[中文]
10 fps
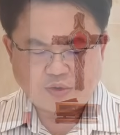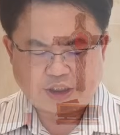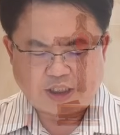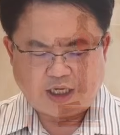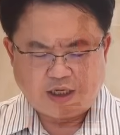
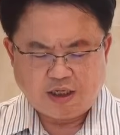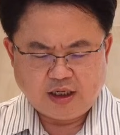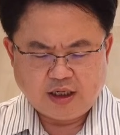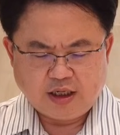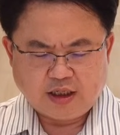星。
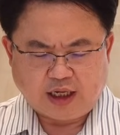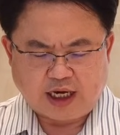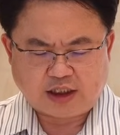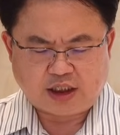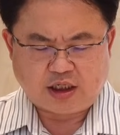
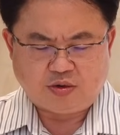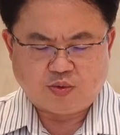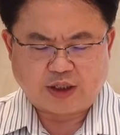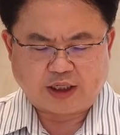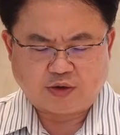他是
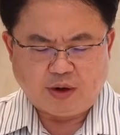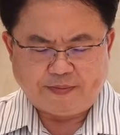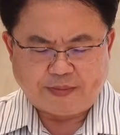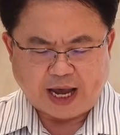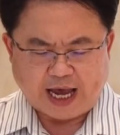我的
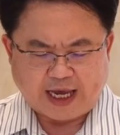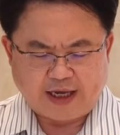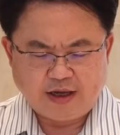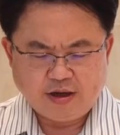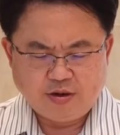盾
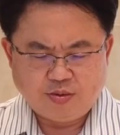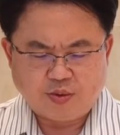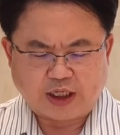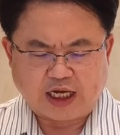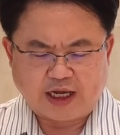牌，
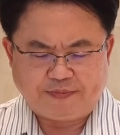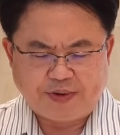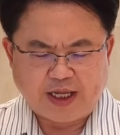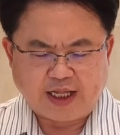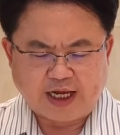我的
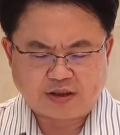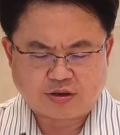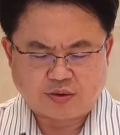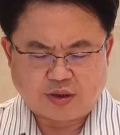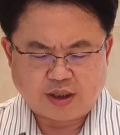避难
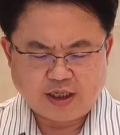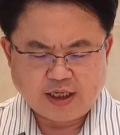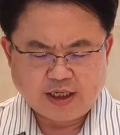所，